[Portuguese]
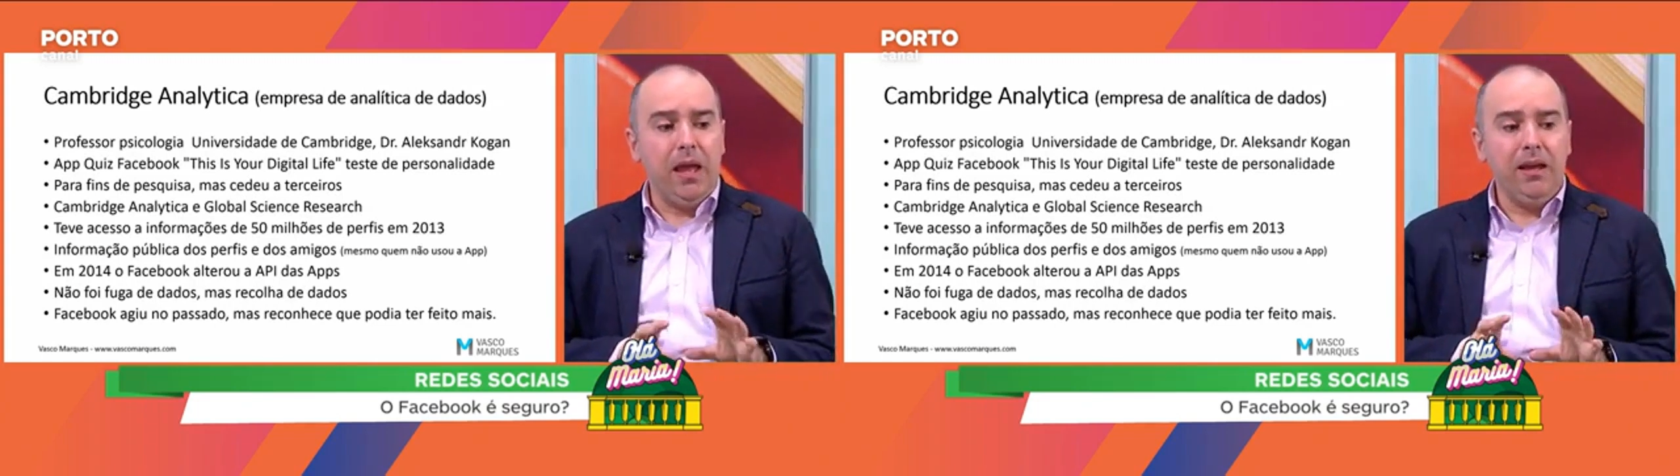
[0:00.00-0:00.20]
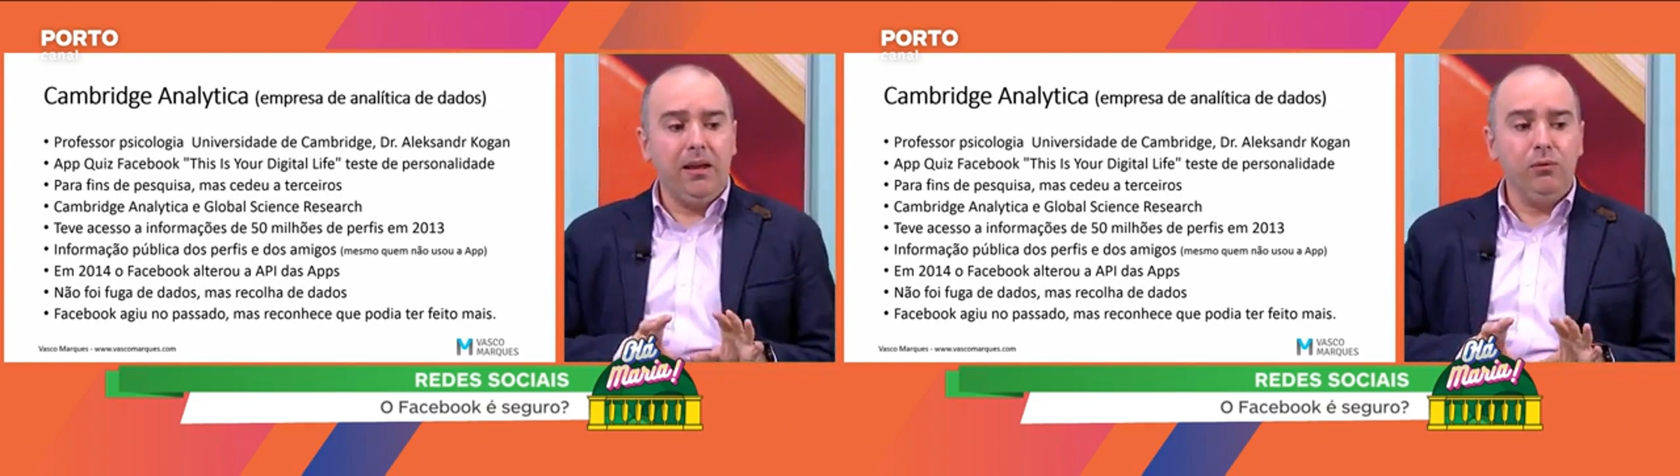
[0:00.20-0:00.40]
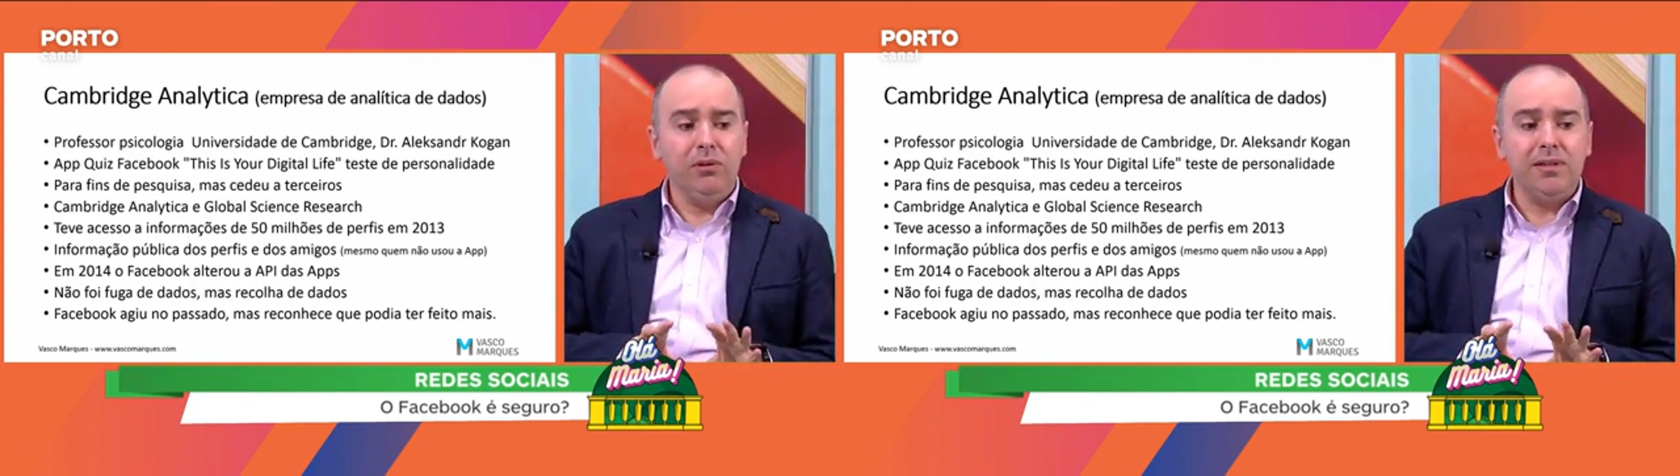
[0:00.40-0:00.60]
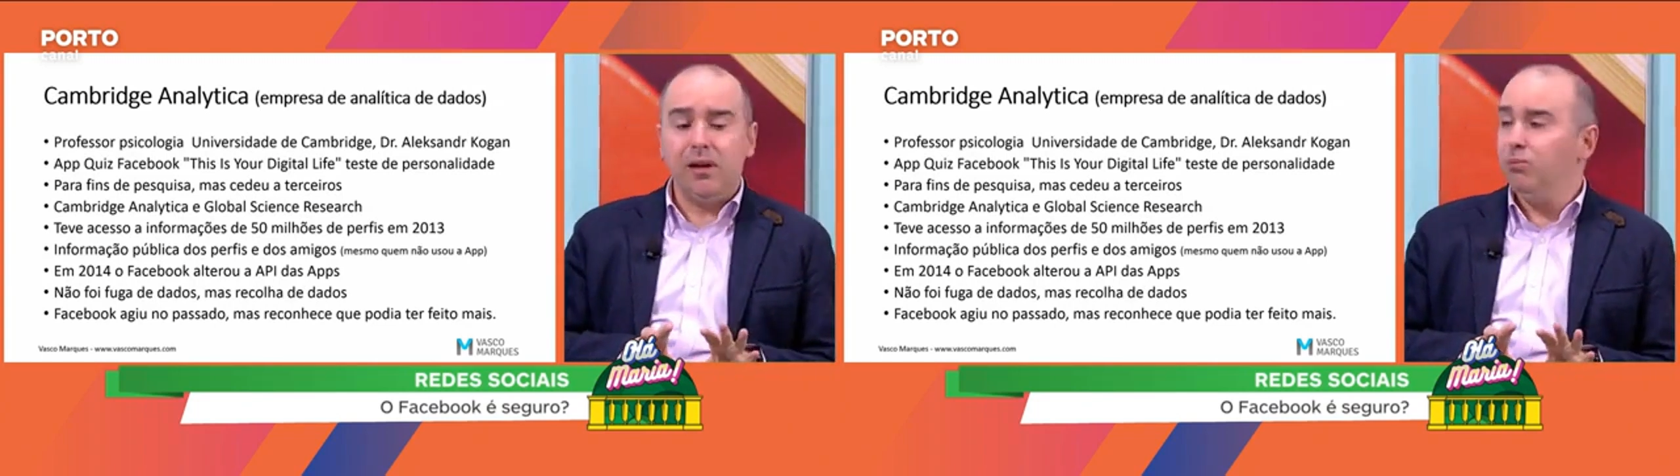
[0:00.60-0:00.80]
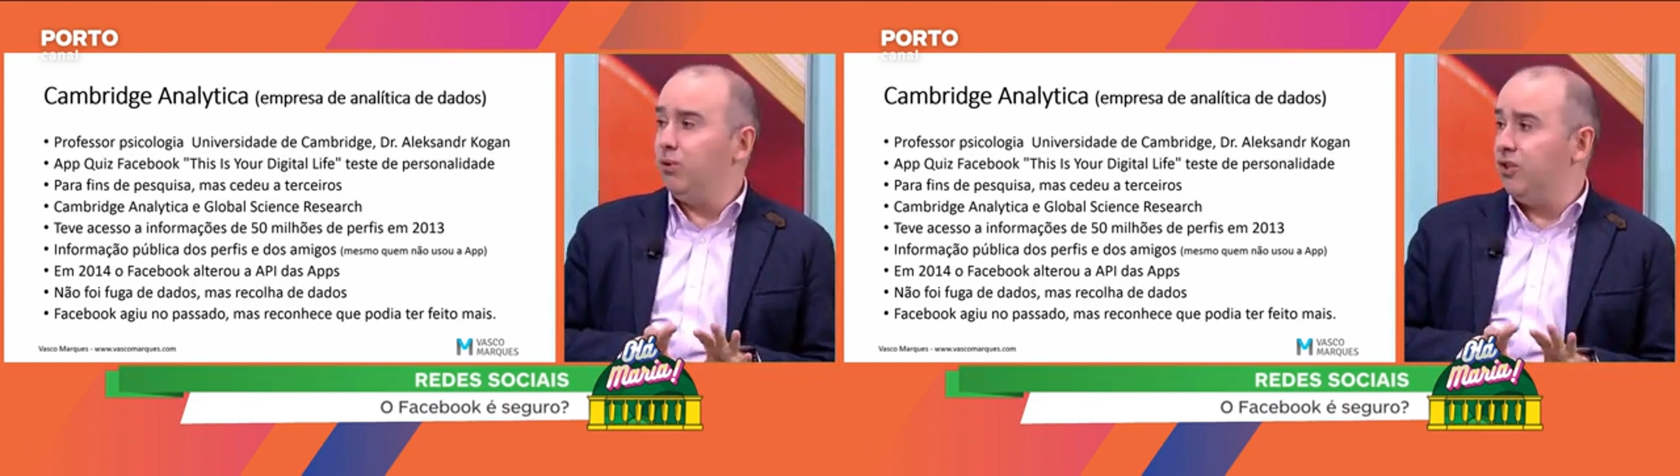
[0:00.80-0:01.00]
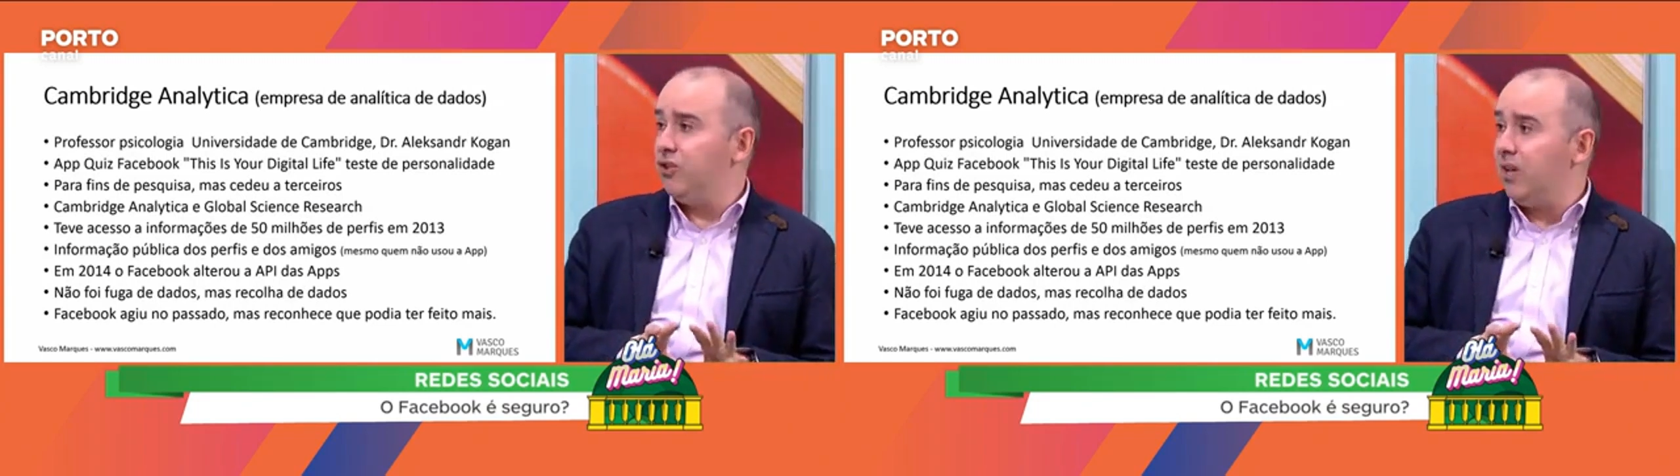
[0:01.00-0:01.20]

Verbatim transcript: em que utilizaram depois estes